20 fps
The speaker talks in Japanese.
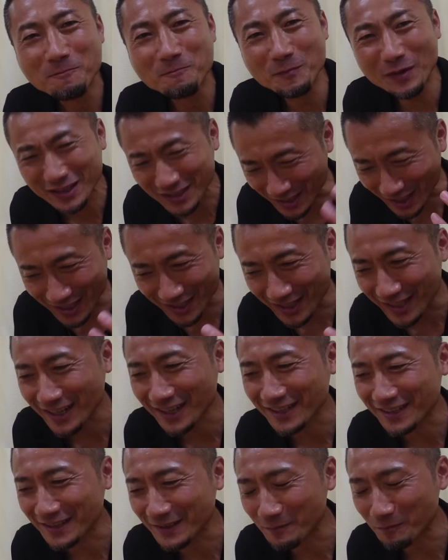めった出
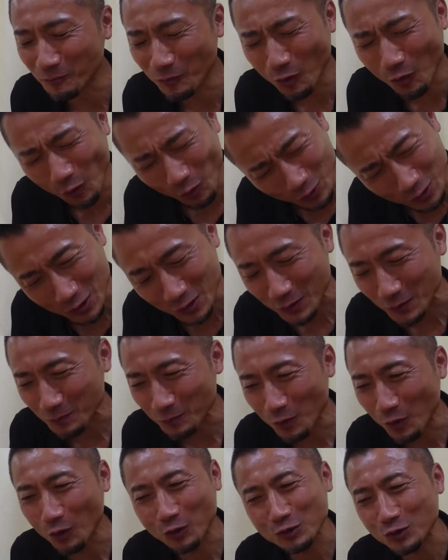ないもうほん
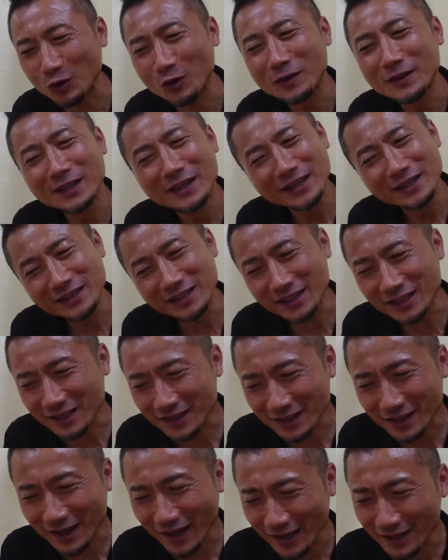もう本当1
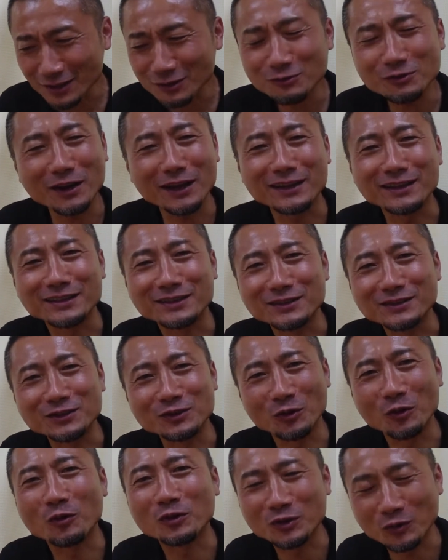回ぐらいよ
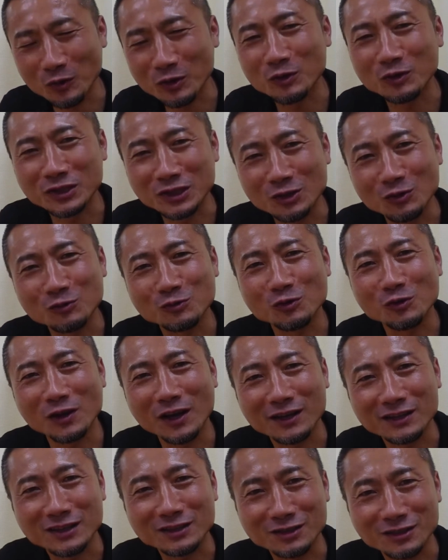俺の記憶の
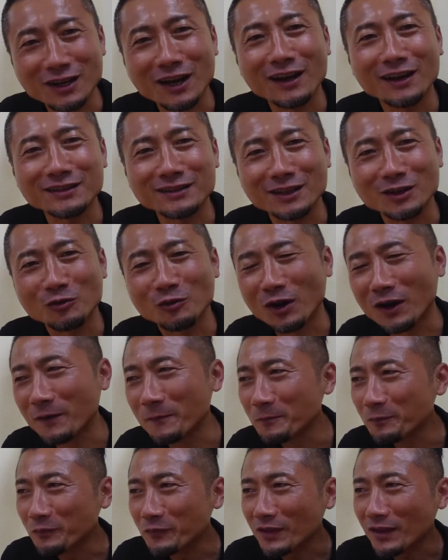中でつながったのは
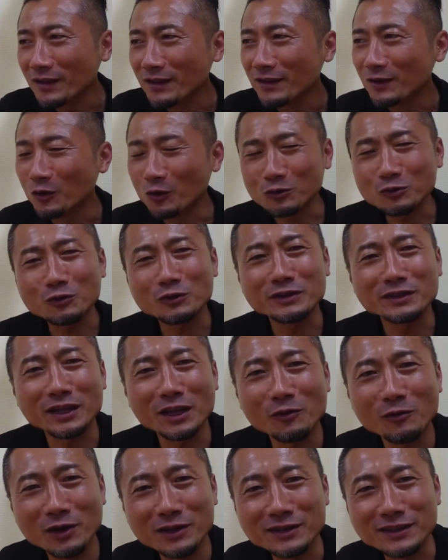本当に
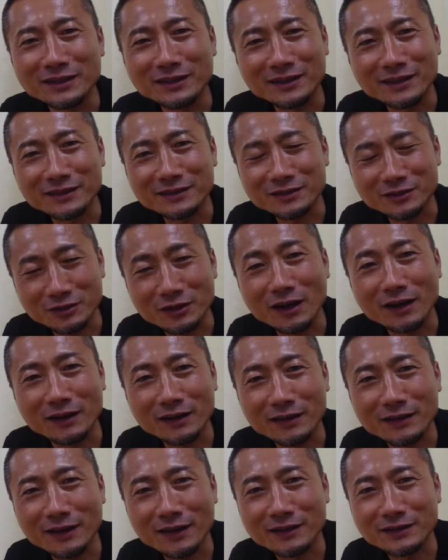電話につな
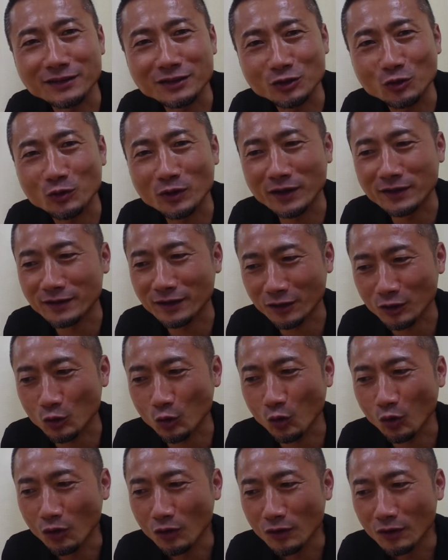がらない人なんやけ
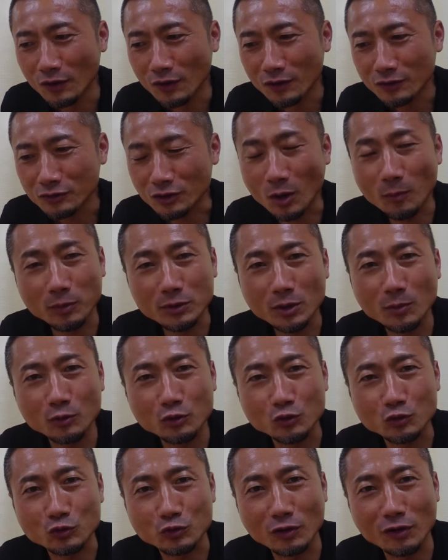どたまた
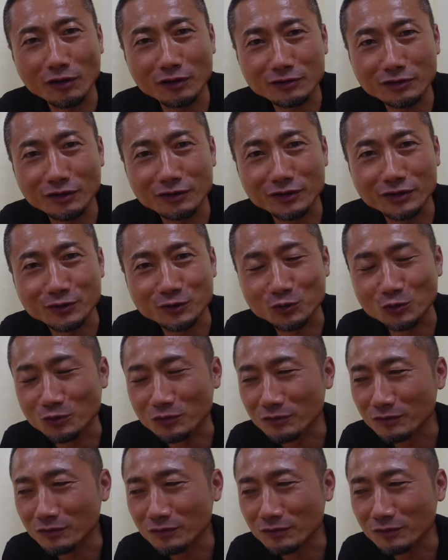ま今日つながったんですよ